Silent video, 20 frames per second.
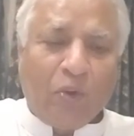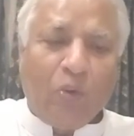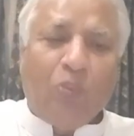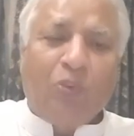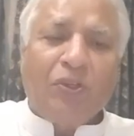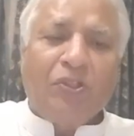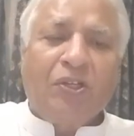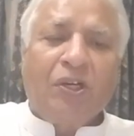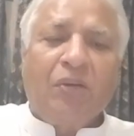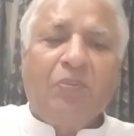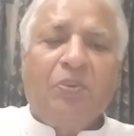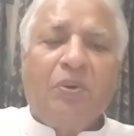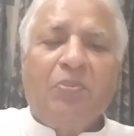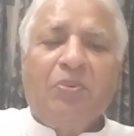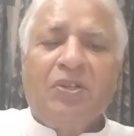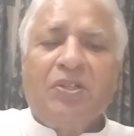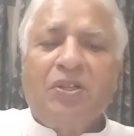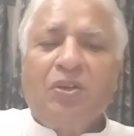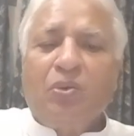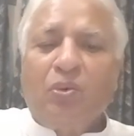ऊपर सड़क पर
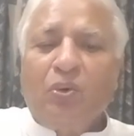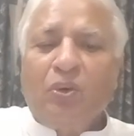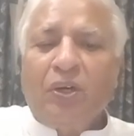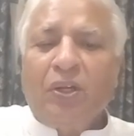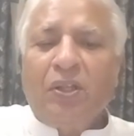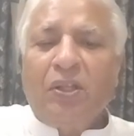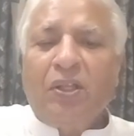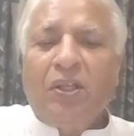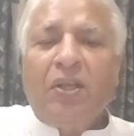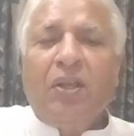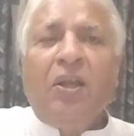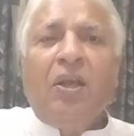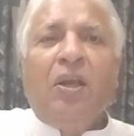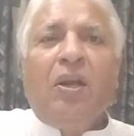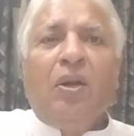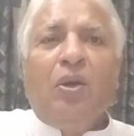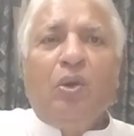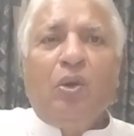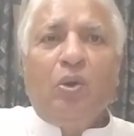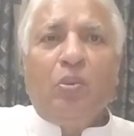बसें रुक गई थी
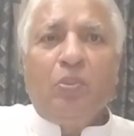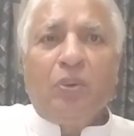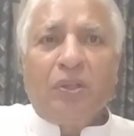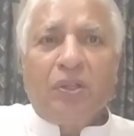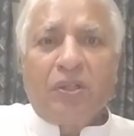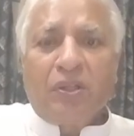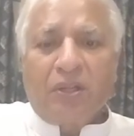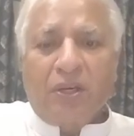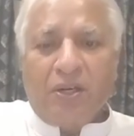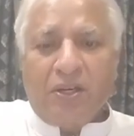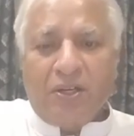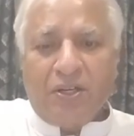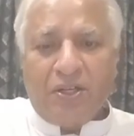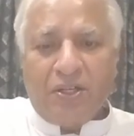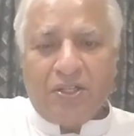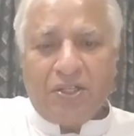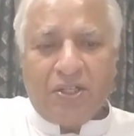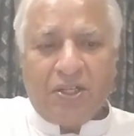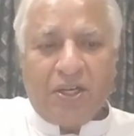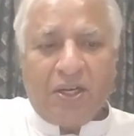लोग मदद के लिए
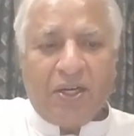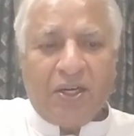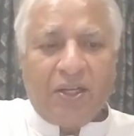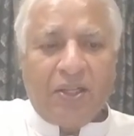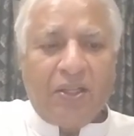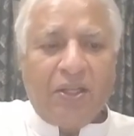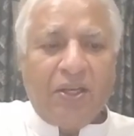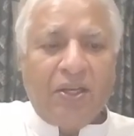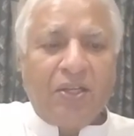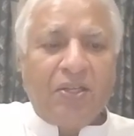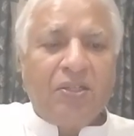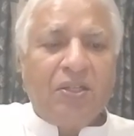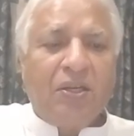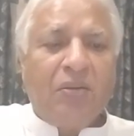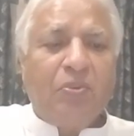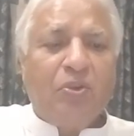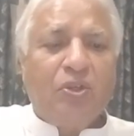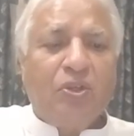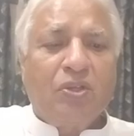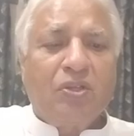नीचे आ गए थे किसी
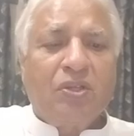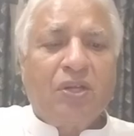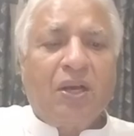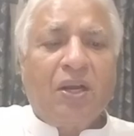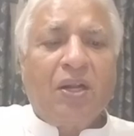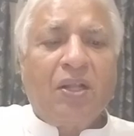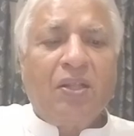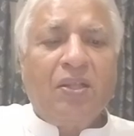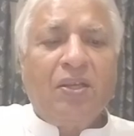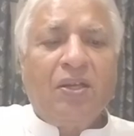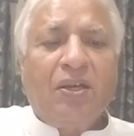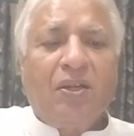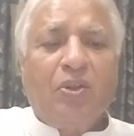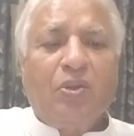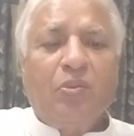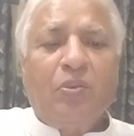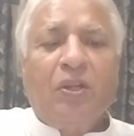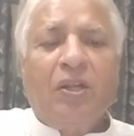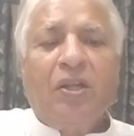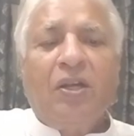ने मुझे सहारा दिया
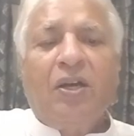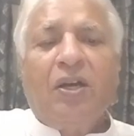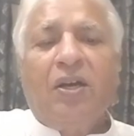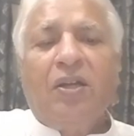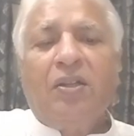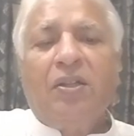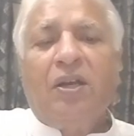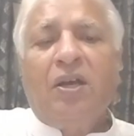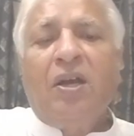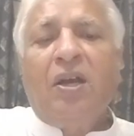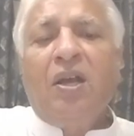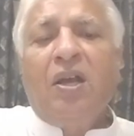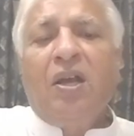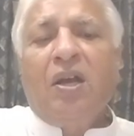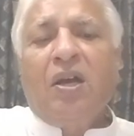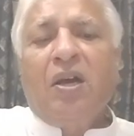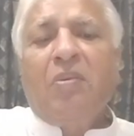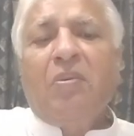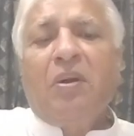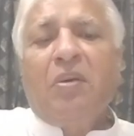तो मैंने कहा था
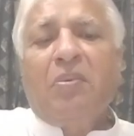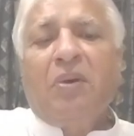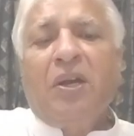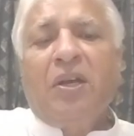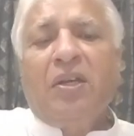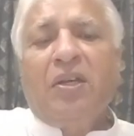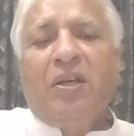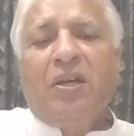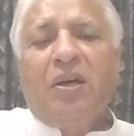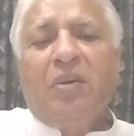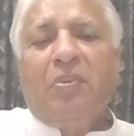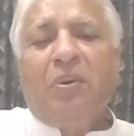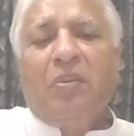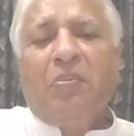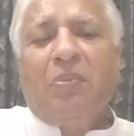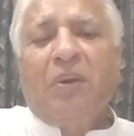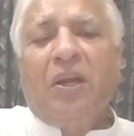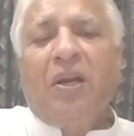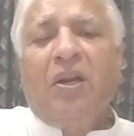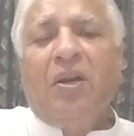कमर भाई की खबर
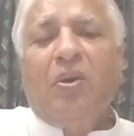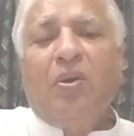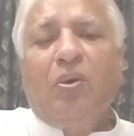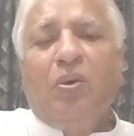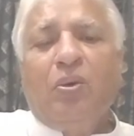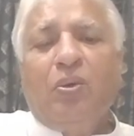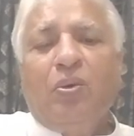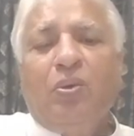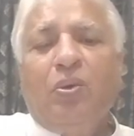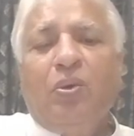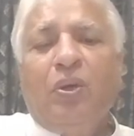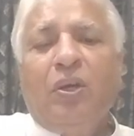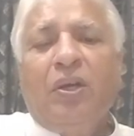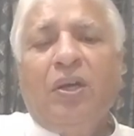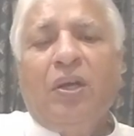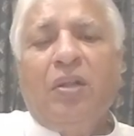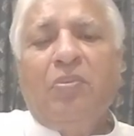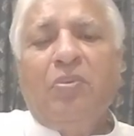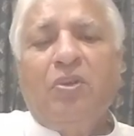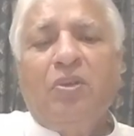पहले लो दो
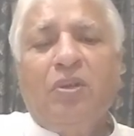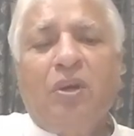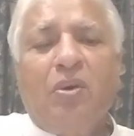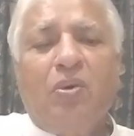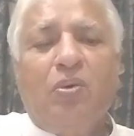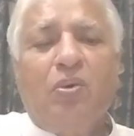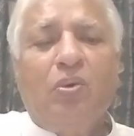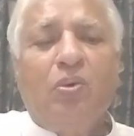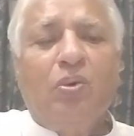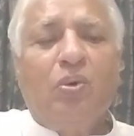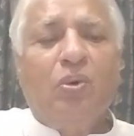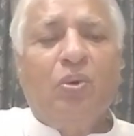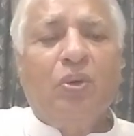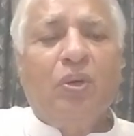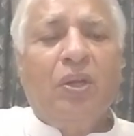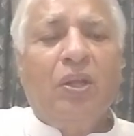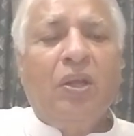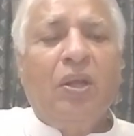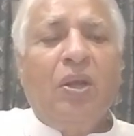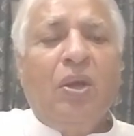एक आदमी उसका खून
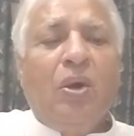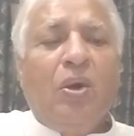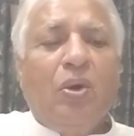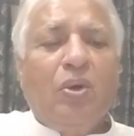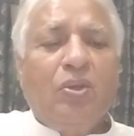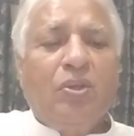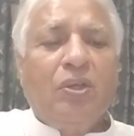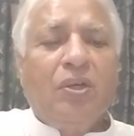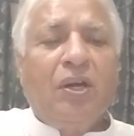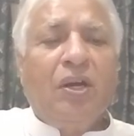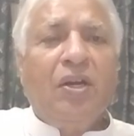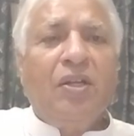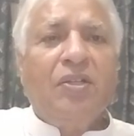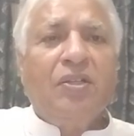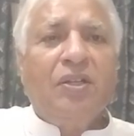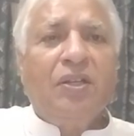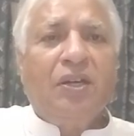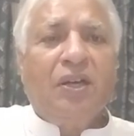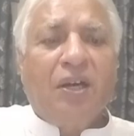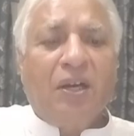रोकने उसे गाड़ी
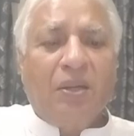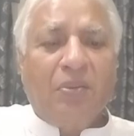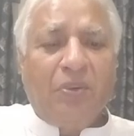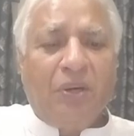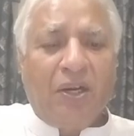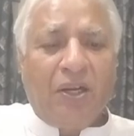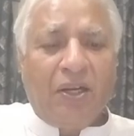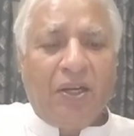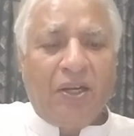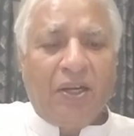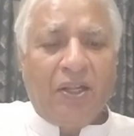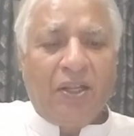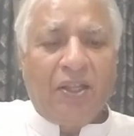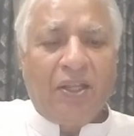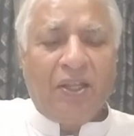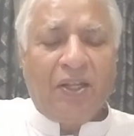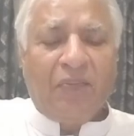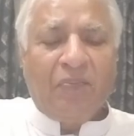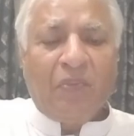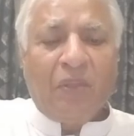से निकालने में लग गए
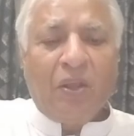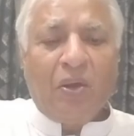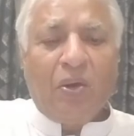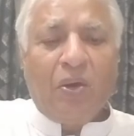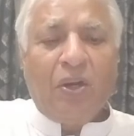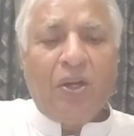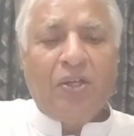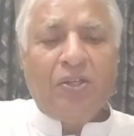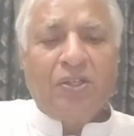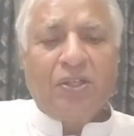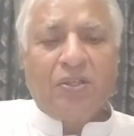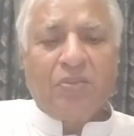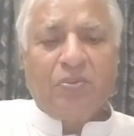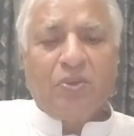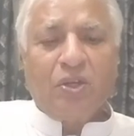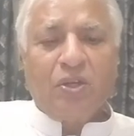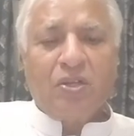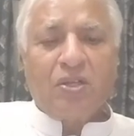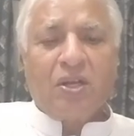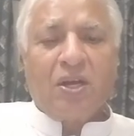थे और एक शख्स
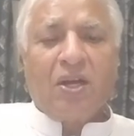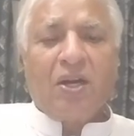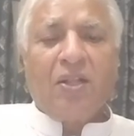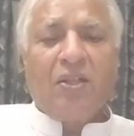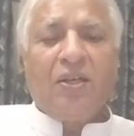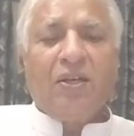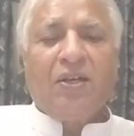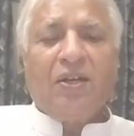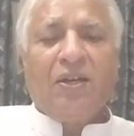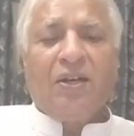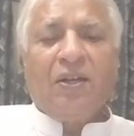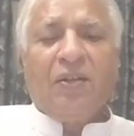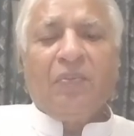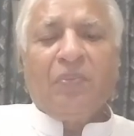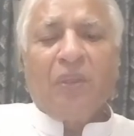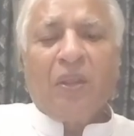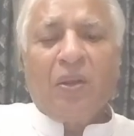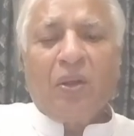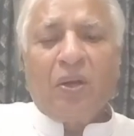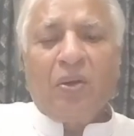मुझे सहारा देकर
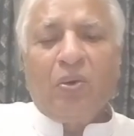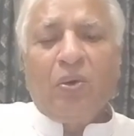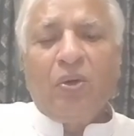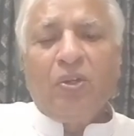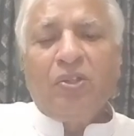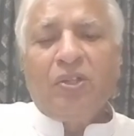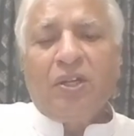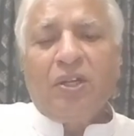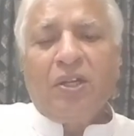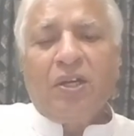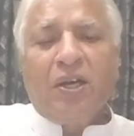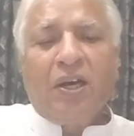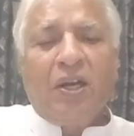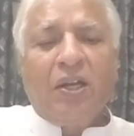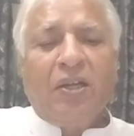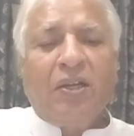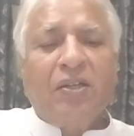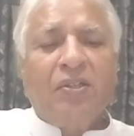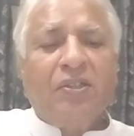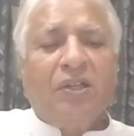खुद से
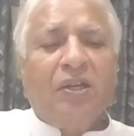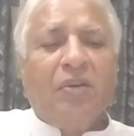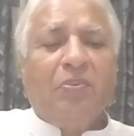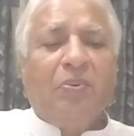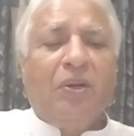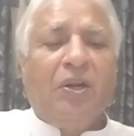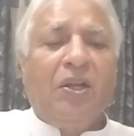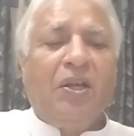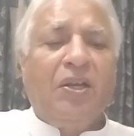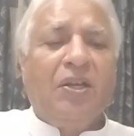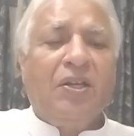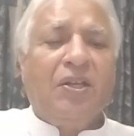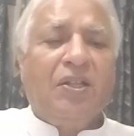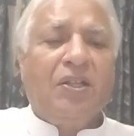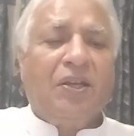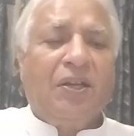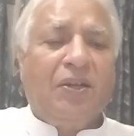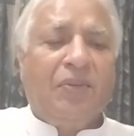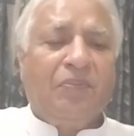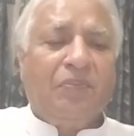निकाल कर सड़क पर ले गया
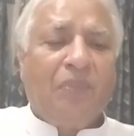था